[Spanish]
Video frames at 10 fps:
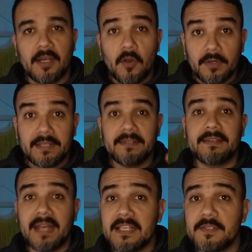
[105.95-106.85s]
que
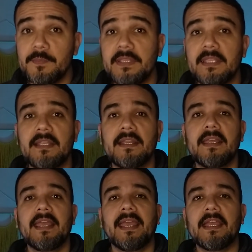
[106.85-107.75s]
logren
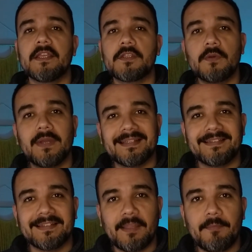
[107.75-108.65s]
transmitir eso
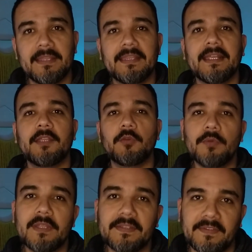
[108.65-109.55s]
exactamente que
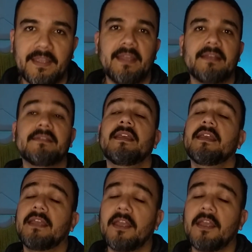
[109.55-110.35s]
tú deseas